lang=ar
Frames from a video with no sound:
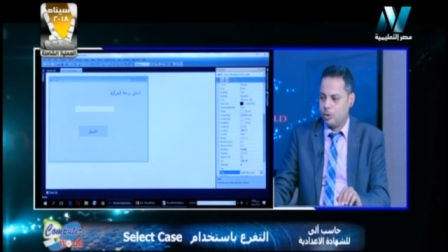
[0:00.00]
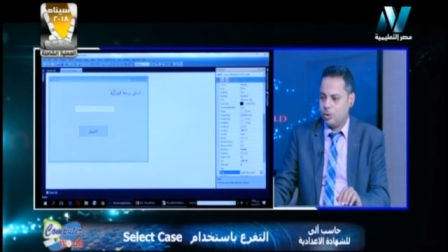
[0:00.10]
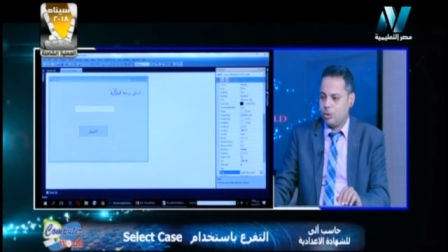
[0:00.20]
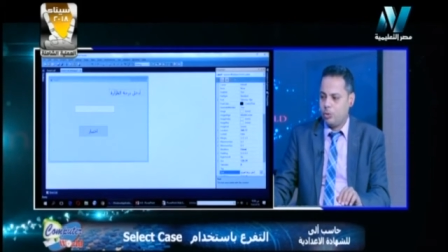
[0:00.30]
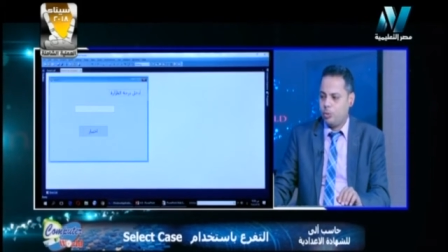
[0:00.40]

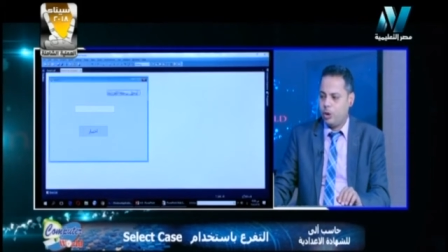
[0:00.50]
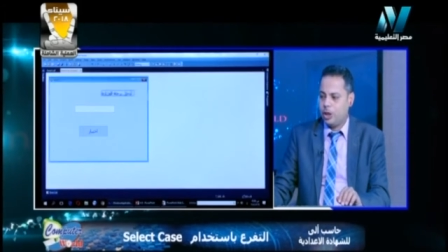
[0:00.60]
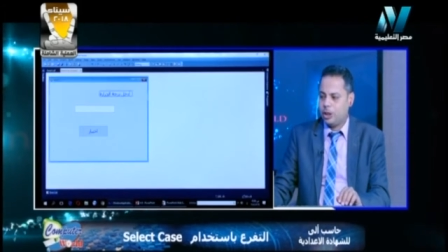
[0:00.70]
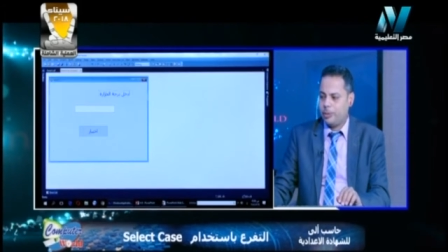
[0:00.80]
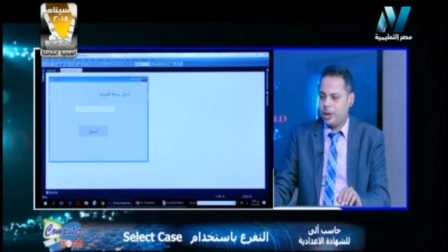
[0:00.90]
وهنا
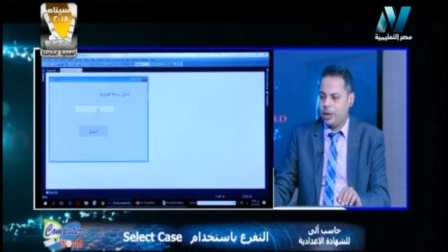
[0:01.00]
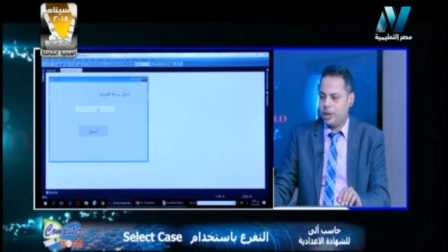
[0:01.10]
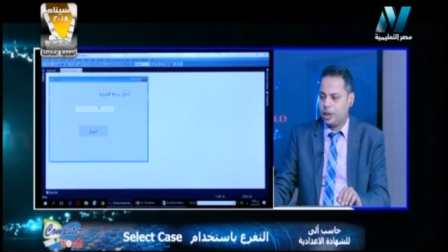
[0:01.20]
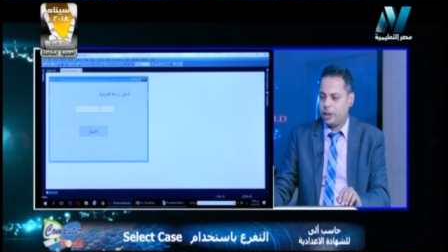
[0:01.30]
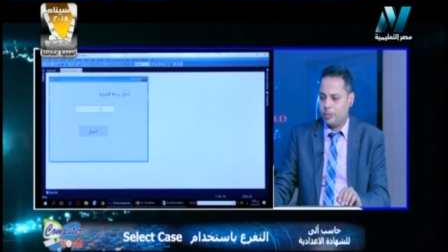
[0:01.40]
طبعا ايه
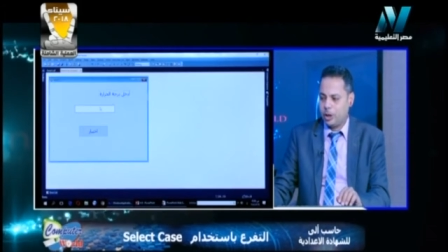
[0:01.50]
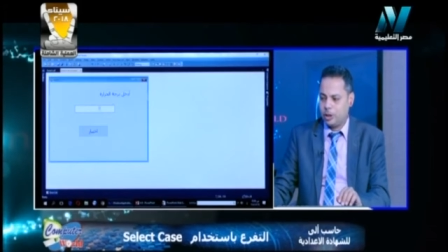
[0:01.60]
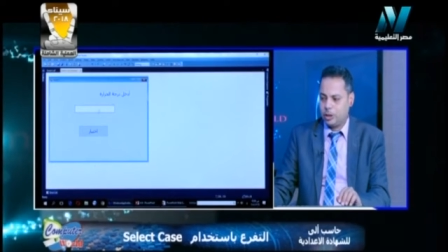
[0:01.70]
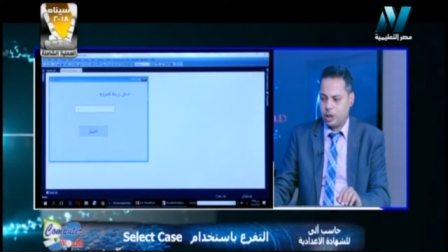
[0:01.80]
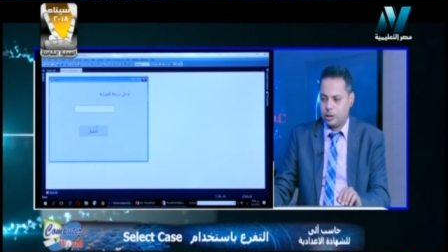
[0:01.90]
اختبار
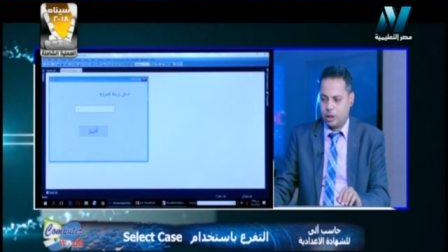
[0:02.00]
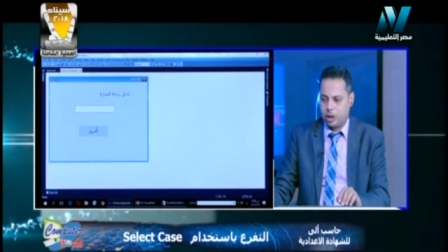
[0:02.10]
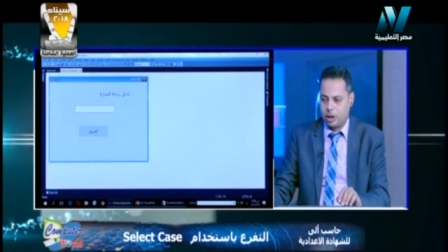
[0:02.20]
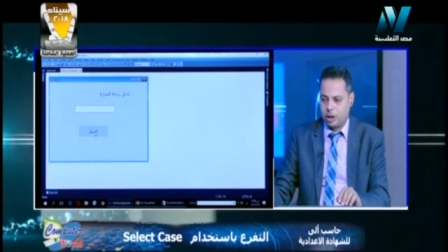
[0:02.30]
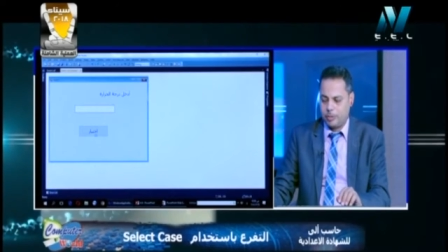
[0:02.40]
لدرجة
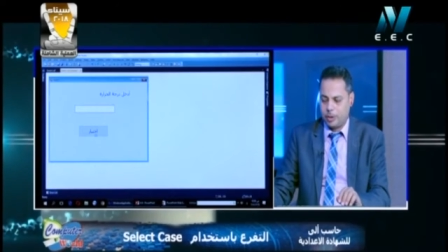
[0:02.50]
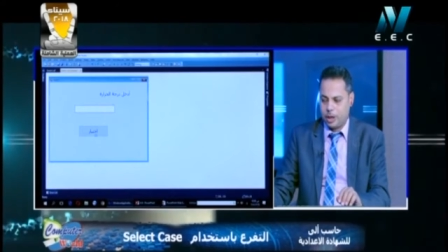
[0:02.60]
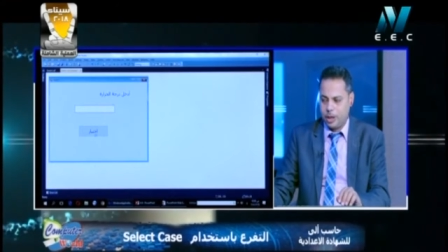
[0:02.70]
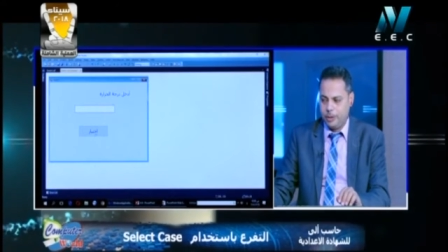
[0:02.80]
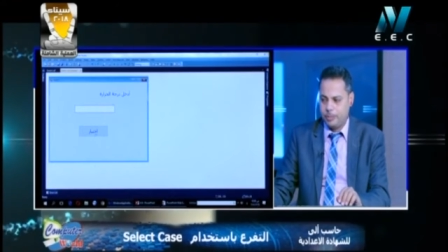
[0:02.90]
الحرارة اخبارها
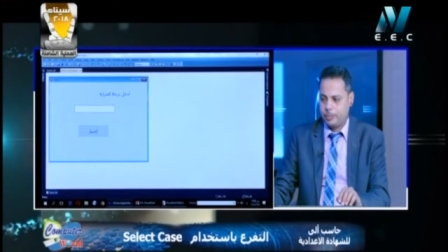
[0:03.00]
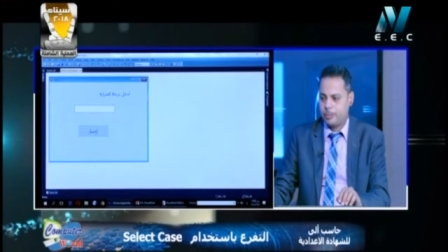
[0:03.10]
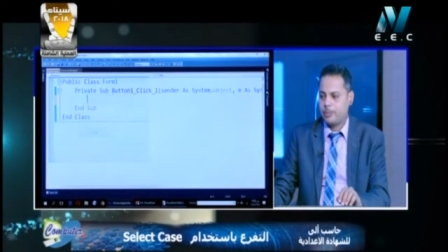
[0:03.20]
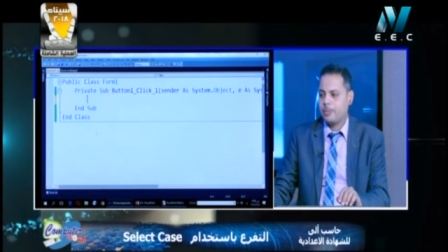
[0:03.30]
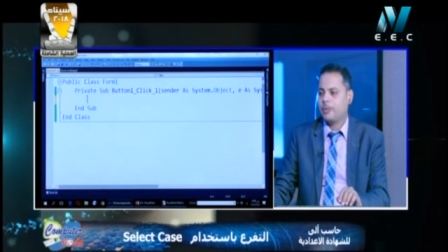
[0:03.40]
ايه
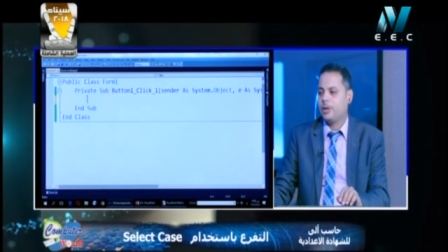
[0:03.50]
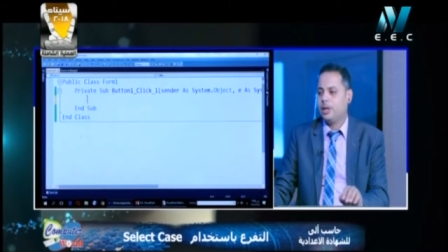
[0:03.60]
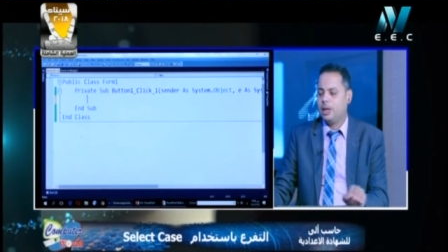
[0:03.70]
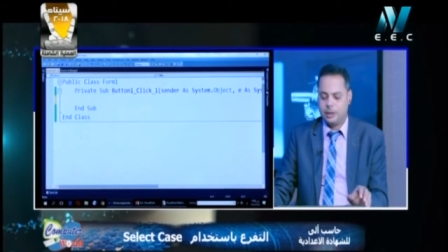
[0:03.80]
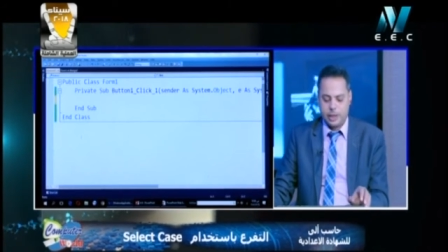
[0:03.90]

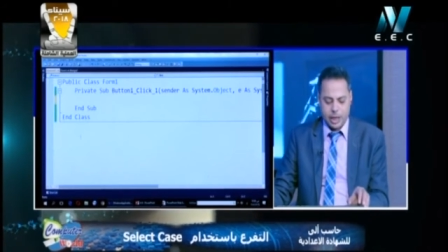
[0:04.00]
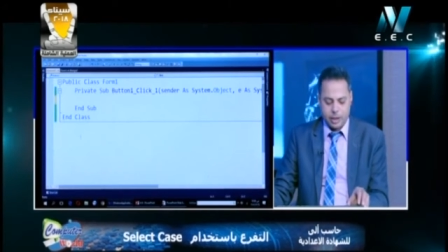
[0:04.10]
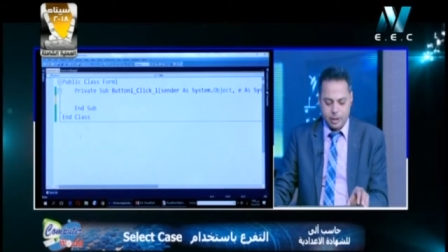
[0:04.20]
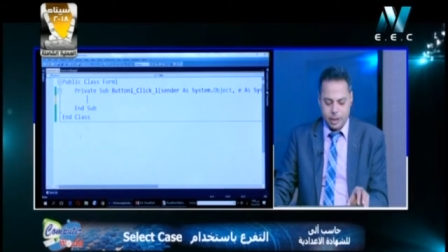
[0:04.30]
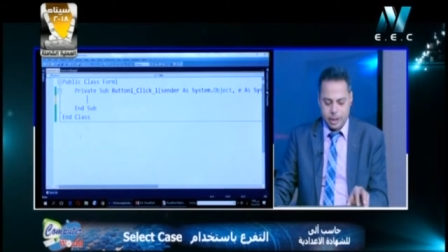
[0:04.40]
دخلت
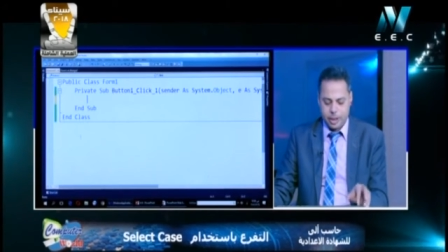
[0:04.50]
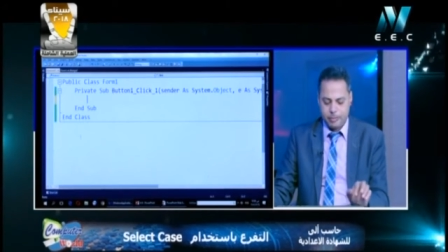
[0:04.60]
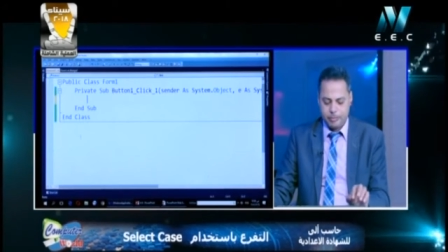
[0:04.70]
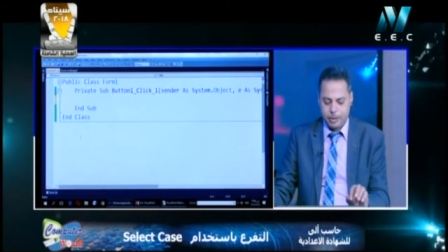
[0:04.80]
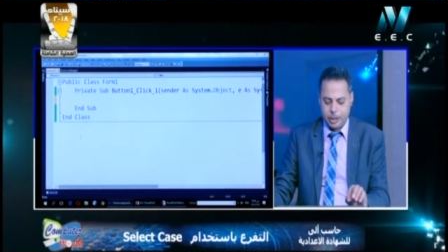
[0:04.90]
هنا كده
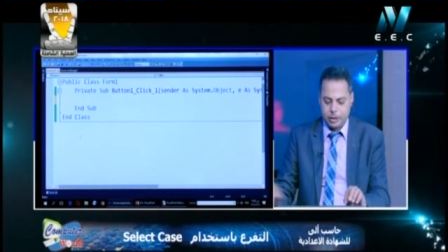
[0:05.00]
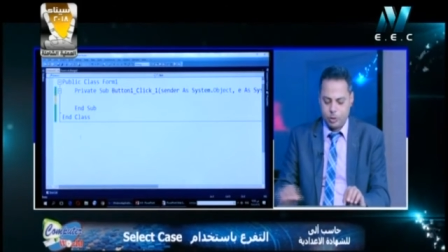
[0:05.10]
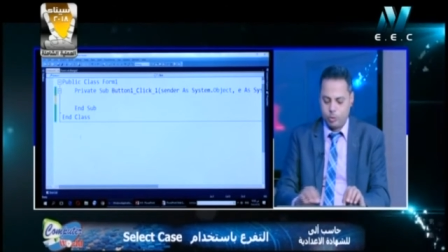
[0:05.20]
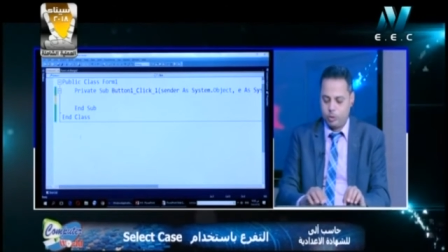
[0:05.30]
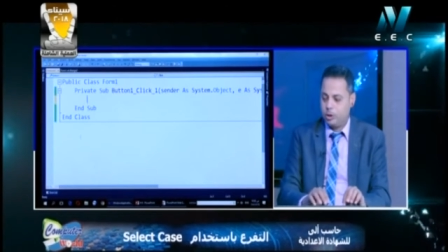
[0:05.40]
بدأت
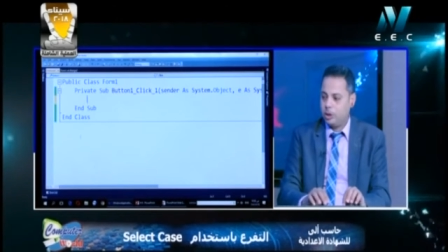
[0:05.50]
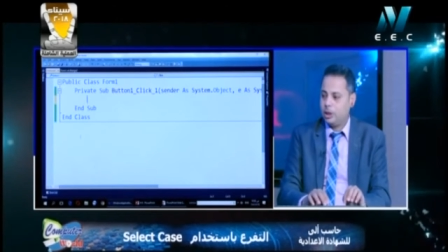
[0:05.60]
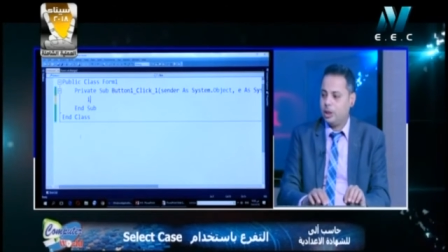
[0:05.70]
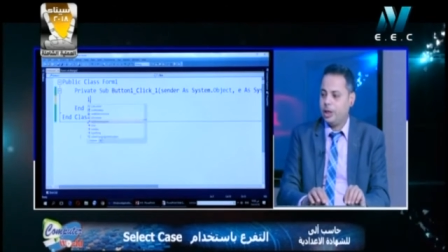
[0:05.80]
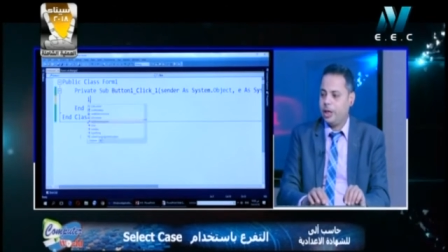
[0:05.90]
اقول
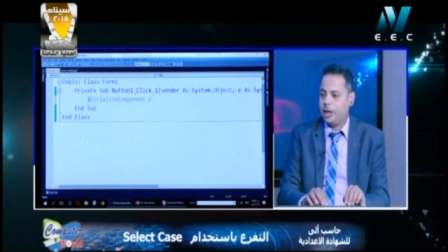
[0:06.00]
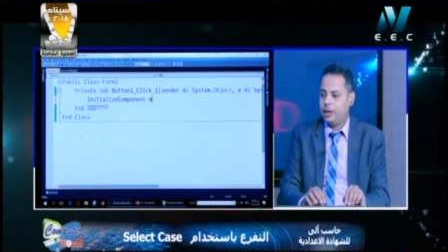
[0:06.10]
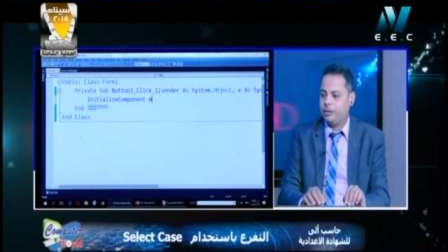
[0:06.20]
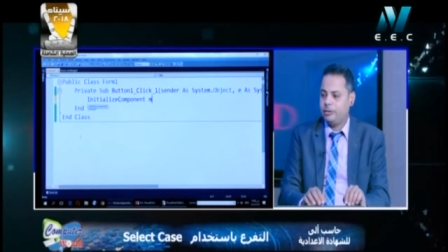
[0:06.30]
احجز